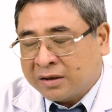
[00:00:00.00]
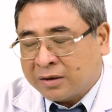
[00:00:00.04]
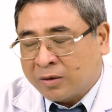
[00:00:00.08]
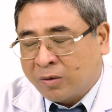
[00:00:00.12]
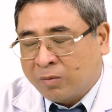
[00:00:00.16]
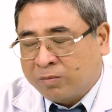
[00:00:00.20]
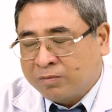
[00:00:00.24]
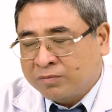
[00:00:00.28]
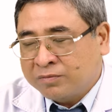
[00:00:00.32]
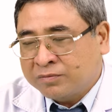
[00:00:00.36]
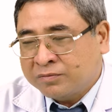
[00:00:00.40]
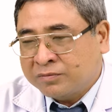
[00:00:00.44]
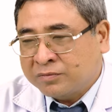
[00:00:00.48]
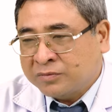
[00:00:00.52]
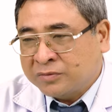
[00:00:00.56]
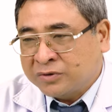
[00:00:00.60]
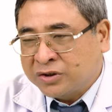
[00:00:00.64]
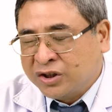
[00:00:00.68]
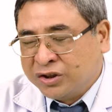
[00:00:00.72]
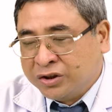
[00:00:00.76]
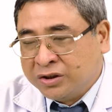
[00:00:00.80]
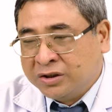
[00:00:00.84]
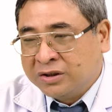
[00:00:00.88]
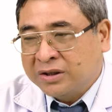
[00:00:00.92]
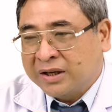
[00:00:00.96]
cũng
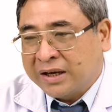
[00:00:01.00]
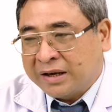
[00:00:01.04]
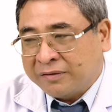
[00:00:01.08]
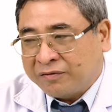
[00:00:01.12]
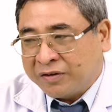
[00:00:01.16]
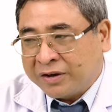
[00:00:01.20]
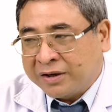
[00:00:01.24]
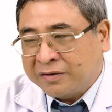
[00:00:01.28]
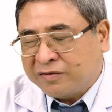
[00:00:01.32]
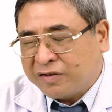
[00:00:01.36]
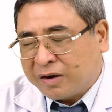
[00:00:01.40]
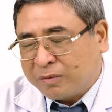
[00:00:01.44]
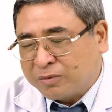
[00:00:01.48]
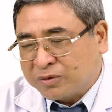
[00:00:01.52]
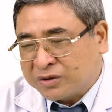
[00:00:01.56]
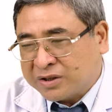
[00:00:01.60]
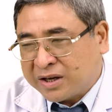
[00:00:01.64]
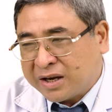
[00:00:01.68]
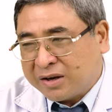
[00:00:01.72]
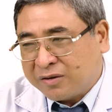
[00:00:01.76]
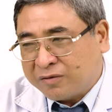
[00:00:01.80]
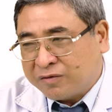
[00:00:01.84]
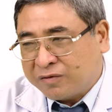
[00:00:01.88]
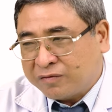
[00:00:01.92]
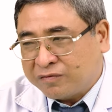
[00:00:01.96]
như là phải
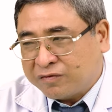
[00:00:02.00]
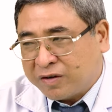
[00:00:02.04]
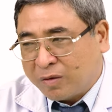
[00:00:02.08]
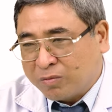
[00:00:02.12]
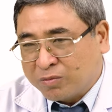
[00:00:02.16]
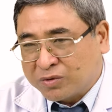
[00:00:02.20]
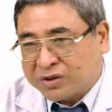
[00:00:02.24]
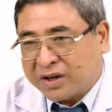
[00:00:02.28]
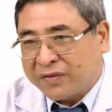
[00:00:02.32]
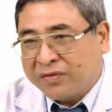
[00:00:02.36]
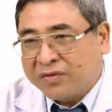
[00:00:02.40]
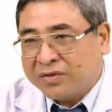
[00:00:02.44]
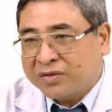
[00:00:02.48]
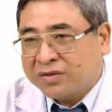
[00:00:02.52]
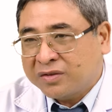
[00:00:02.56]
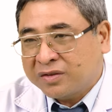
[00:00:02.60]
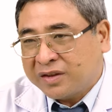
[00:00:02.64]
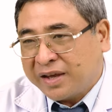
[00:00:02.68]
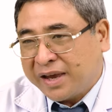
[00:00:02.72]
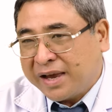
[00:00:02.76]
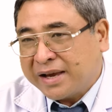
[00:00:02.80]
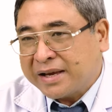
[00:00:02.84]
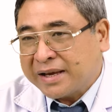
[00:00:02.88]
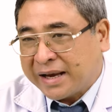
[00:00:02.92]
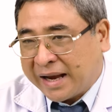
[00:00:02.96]
phòng tránh
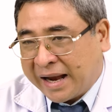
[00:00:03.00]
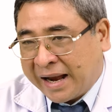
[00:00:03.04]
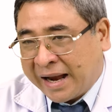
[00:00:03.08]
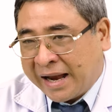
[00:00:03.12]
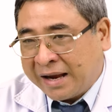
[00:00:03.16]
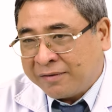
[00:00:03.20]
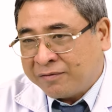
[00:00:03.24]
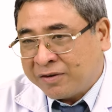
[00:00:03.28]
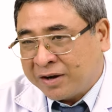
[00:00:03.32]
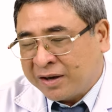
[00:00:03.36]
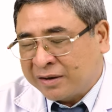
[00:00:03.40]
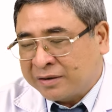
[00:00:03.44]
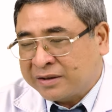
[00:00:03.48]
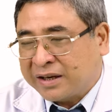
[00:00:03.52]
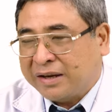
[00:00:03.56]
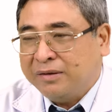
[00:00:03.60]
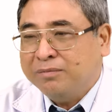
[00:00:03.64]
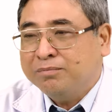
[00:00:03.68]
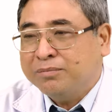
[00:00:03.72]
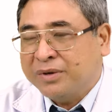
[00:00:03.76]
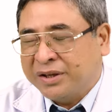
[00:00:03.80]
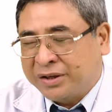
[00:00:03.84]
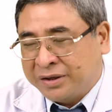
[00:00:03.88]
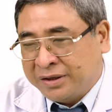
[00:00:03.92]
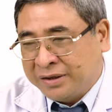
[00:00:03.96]
té ngã và
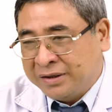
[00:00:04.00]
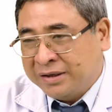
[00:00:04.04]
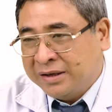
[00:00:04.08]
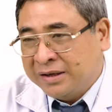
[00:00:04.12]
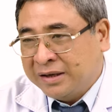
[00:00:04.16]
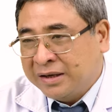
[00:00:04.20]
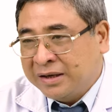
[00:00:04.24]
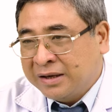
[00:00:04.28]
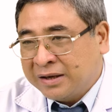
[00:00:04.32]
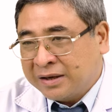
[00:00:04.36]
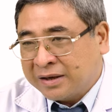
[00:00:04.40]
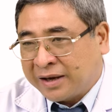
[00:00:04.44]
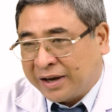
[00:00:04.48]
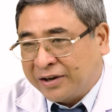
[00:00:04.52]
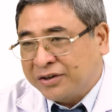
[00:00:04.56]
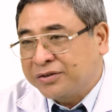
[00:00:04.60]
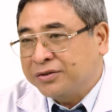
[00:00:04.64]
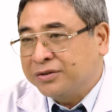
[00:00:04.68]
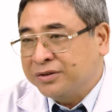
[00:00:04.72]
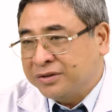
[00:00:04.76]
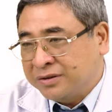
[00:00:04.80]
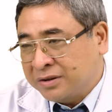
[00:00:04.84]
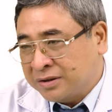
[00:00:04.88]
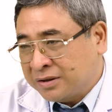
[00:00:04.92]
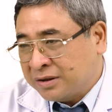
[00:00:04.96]
tránh bị gãy
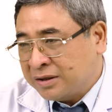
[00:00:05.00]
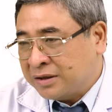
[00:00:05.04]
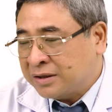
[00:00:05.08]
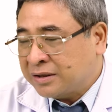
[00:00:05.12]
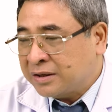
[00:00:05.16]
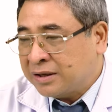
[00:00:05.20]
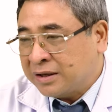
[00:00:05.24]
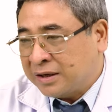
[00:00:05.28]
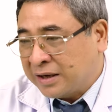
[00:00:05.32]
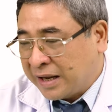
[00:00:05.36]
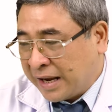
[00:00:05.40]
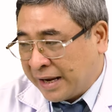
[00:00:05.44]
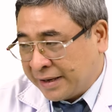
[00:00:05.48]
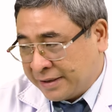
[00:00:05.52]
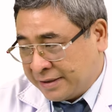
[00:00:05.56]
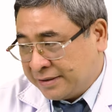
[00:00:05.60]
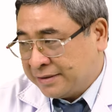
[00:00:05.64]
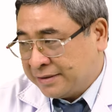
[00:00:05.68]
xương lại.